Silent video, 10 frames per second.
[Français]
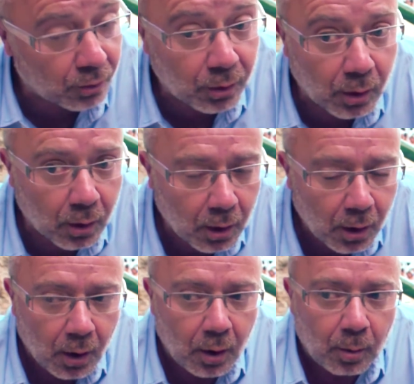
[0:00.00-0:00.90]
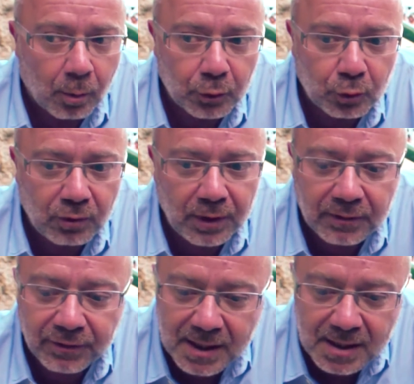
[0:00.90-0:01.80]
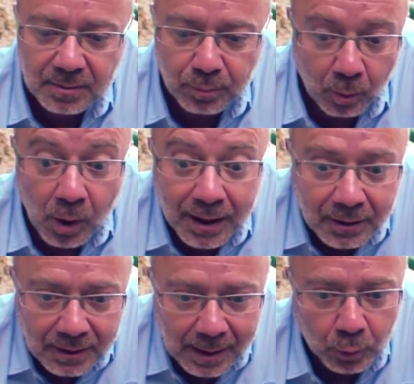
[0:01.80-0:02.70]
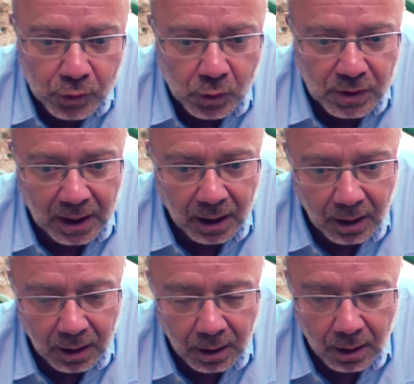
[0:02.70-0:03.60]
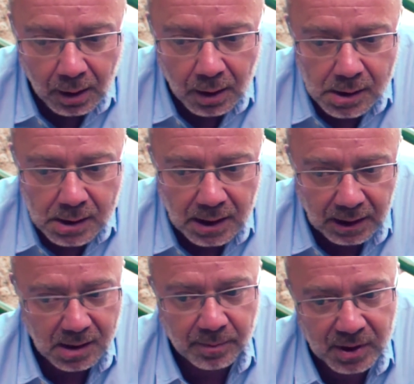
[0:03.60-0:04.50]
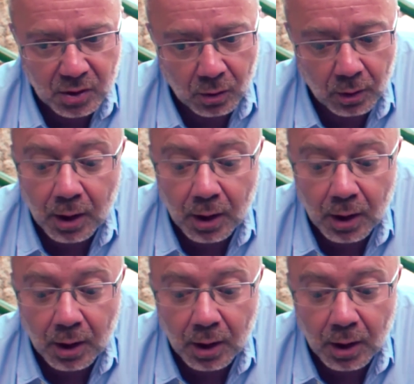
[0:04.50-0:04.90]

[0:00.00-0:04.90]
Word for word: Donc, euh, me retrouver face, pour moi, à de tels monstres sacrés, c'est très impressionnant.